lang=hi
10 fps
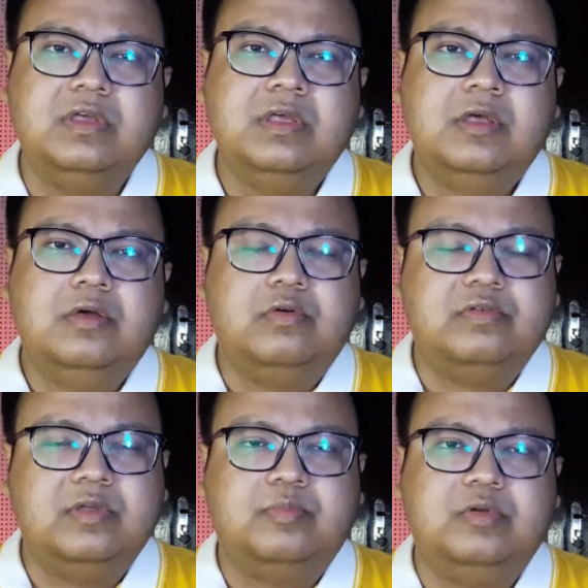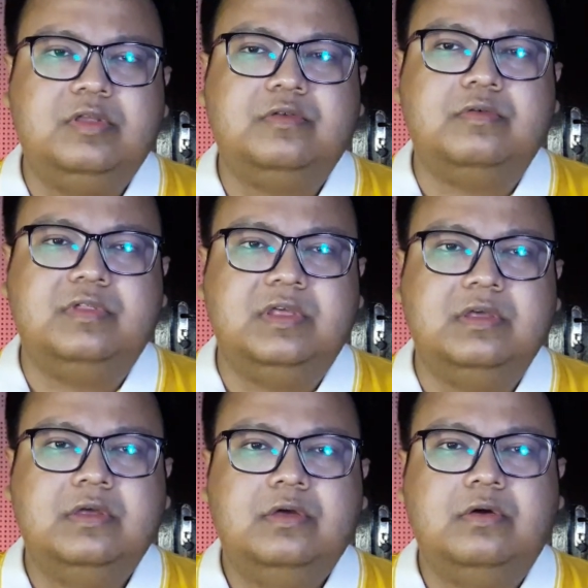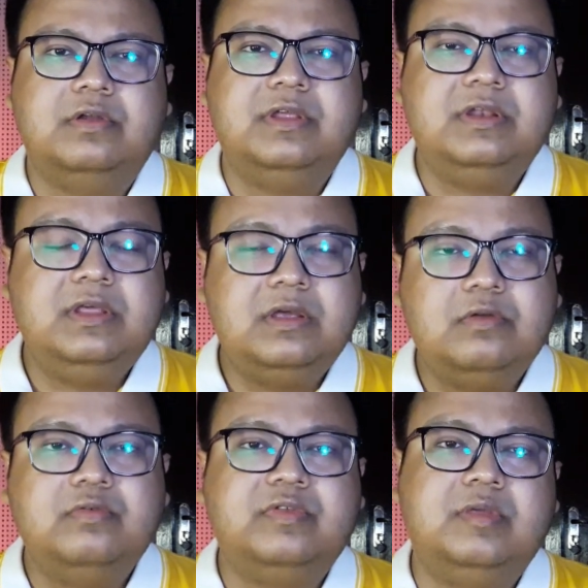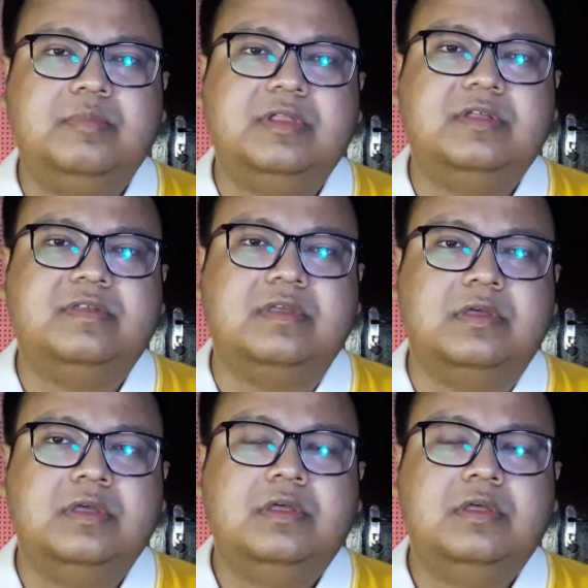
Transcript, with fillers: हैं उसने पुलिस को दिए और इन्हीं क्लूज़ की मदद से